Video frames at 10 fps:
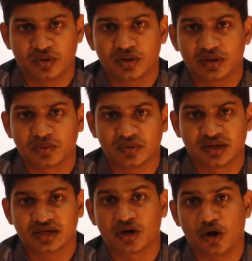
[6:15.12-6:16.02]
ஒன்னோட
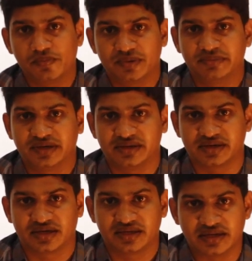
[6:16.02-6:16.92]
ஒன்று
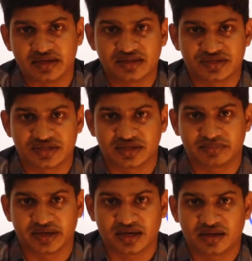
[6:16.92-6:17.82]
காம்ப்ளிமெண்ட்ரியாக இருந்துச்சு
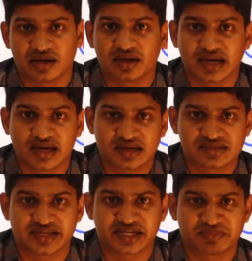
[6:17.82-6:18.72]
அப்படின்னா எல்லா
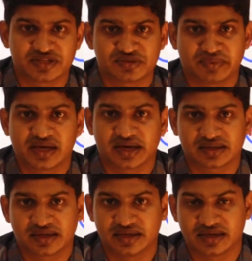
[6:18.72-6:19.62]
ஸ்டேட்மெண்ட்ஸுமே
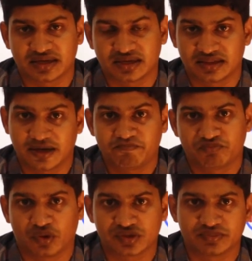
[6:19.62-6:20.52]
கரெக்டாக இருக்கிறதுக்கு தான்
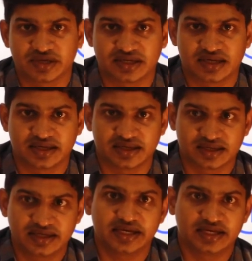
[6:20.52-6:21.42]
பாசிபிலிட்டியாக
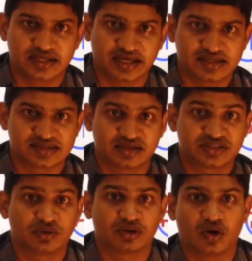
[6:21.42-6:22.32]
இருக்குது இன்கேஸ்
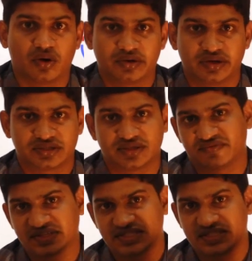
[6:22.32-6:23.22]
ஏதாச்சும் ஒரு கான்ட்ரடிக்ஷன்
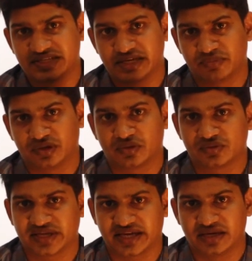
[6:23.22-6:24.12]
ஃபஸ்ட்டு
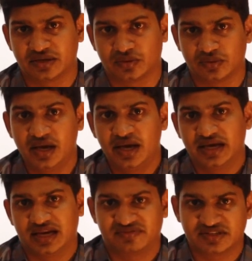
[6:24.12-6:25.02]
ஸ்டேட்மெண்ட்க்கும் செகண்டுக்கும்
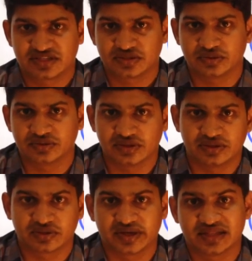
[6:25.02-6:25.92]
இல்லை ஃபஸ்ட்டுக்கும்
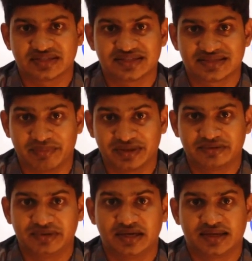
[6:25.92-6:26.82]
தேர்டுக்கும் ஏதாச்சும்
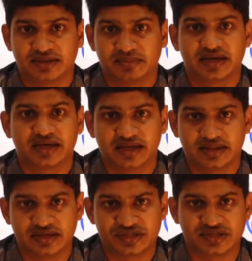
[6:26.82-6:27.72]
சம்மந்தம் இல்லாத மாதிரி
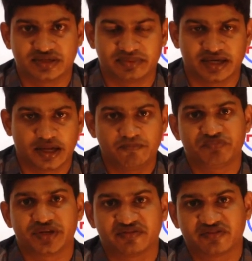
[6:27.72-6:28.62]
இருந்துச்சு அப்படின்னா
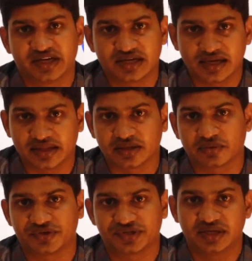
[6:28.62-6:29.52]
டெஃபினெட்லி அந்த
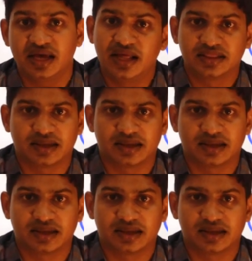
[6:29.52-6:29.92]
கொஷின்